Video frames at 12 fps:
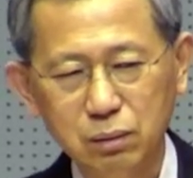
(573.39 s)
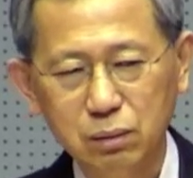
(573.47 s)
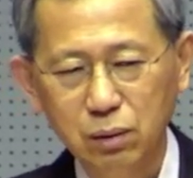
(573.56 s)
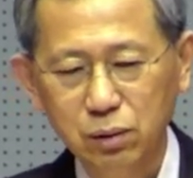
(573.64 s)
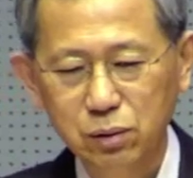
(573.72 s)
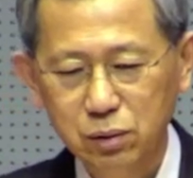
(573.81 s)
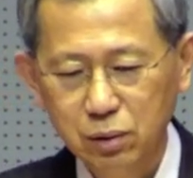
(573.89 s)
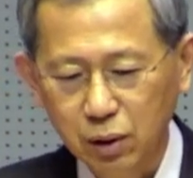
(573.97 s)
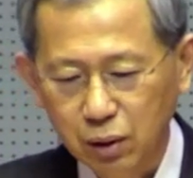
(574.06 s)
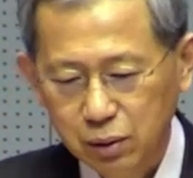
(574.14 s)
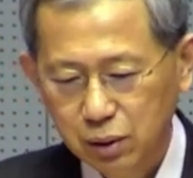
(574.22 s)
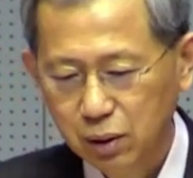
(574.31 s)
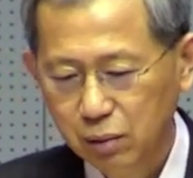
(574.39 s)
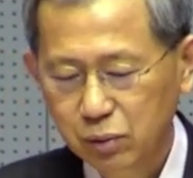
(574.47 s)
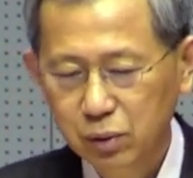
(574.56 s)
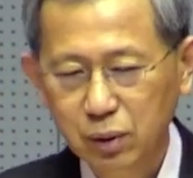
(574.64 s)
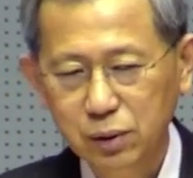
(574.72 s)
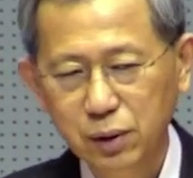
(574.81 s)
그래서 잘난 사람은
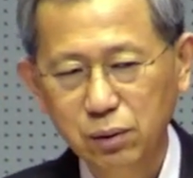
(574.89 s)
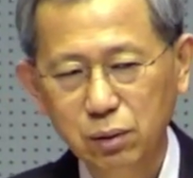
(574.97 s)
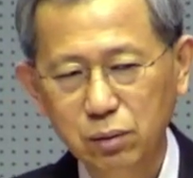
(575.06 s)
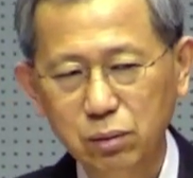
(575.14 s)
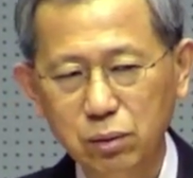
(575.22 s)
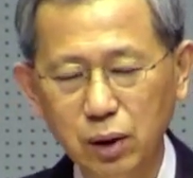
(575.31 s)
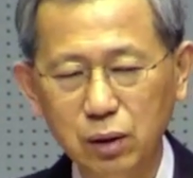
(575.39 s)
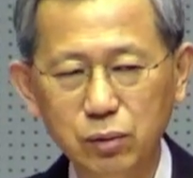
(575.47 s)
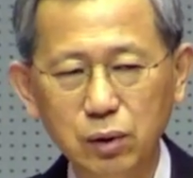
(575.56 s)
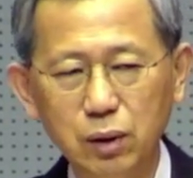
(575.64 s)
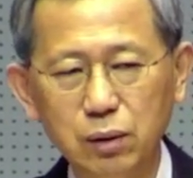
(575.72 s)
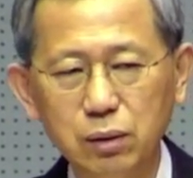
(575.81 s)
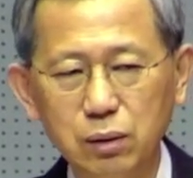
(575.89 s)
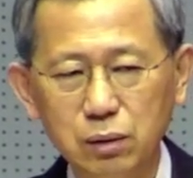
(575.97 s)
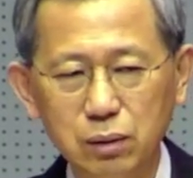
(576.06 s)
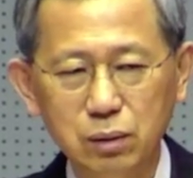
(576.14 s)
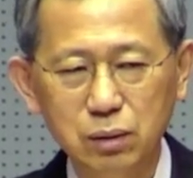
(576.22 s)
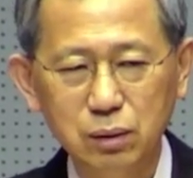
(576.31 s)
그냥 생얼굴로 다니면 돼요.
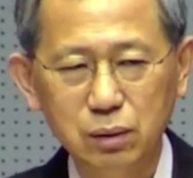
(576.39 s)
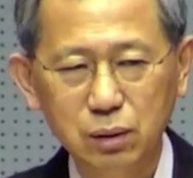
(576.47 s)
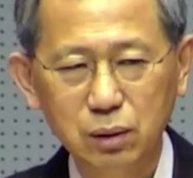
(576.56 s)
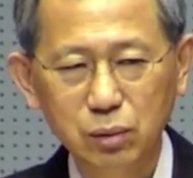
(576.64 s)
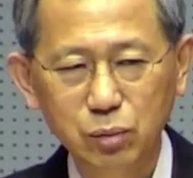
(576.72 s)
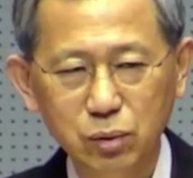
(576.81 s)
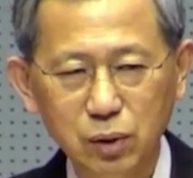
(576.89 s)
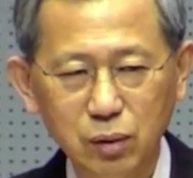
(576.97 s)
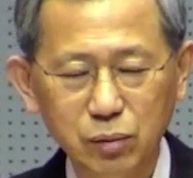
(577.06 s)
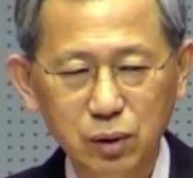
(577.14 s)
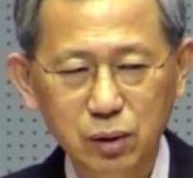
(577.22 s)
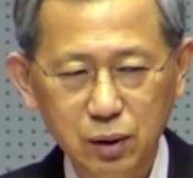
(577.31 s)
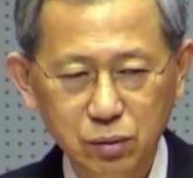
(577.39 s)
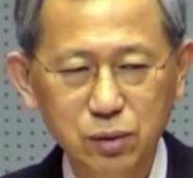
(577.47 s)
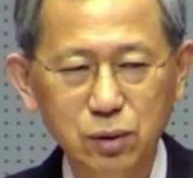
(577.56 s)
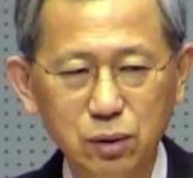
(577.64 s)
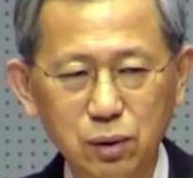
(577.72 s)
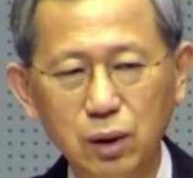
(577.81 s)
근데 못나면 자꾸
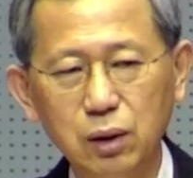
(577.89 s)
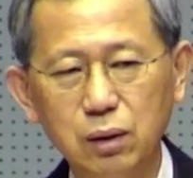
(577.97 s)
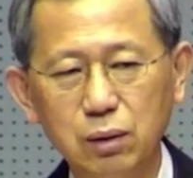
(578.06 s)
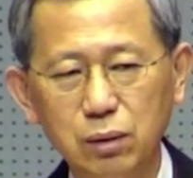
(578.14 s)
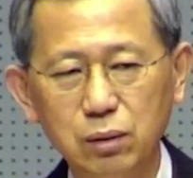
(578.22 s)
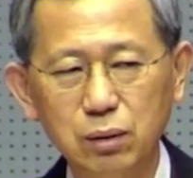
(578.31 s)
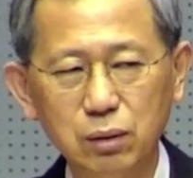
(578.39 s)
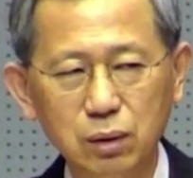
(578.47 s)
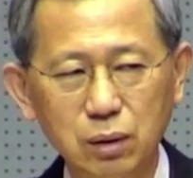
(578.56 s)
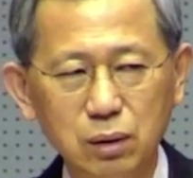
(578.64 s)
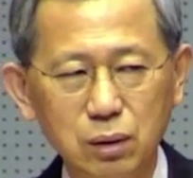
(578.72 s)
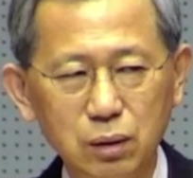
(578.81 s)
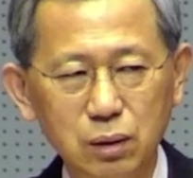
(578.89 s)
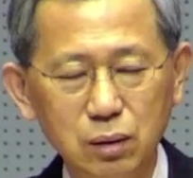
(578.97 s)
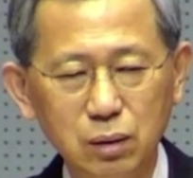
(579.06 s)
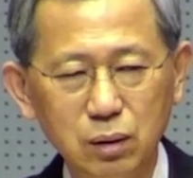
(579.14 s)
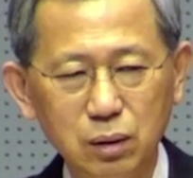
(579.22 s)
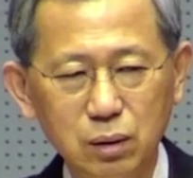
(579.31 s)
성형해야 되거든요.
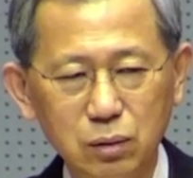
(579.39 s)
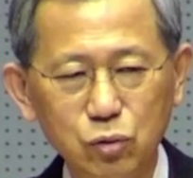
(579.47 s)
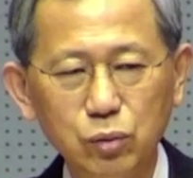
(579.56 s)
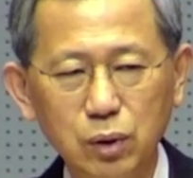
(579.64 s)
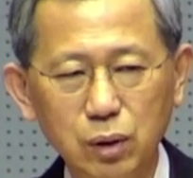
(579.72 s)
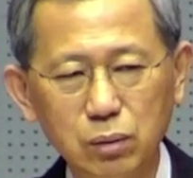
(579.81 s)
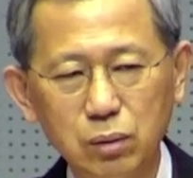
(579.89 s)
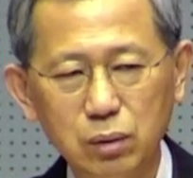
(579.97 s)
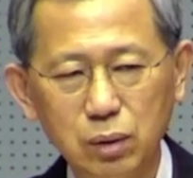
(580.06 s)
꾸밀라고.